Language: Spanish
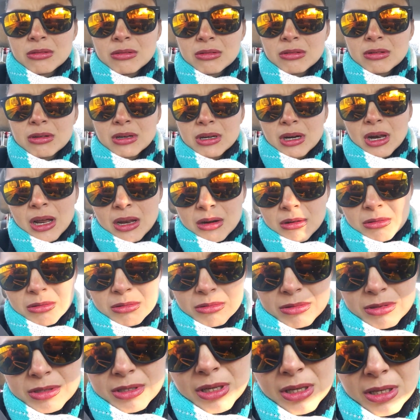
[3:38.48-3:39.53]
raro, o
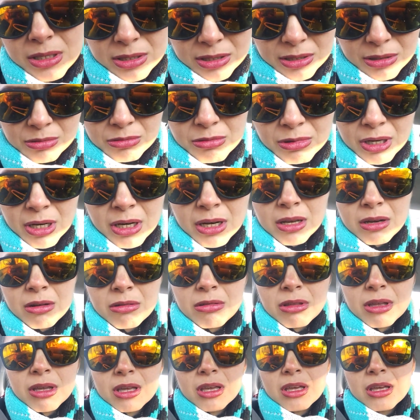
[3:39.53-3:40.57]
sea, ha sido un enero
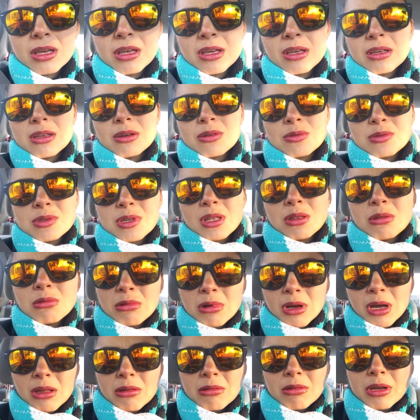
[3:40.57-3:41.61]
de que nos ha
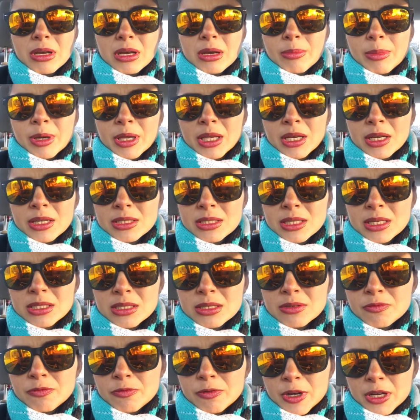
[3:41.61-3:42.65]
tocado que en la mañana está
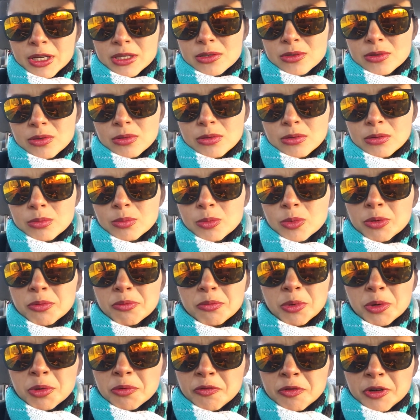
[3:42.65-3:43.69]
así fresco muy,
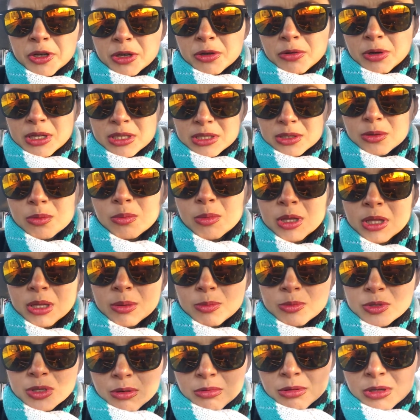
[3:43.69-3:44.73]
muy frío, así como
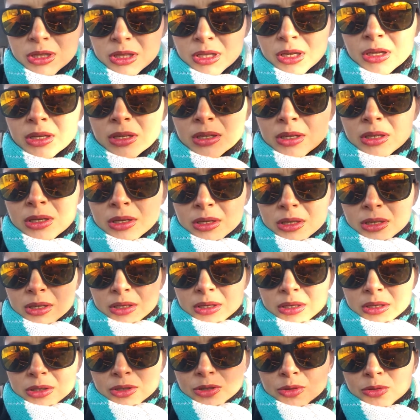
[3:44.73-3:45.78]
andamos ahorita.
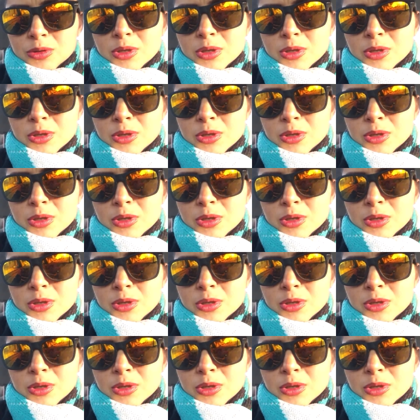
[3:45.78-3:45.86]
Yo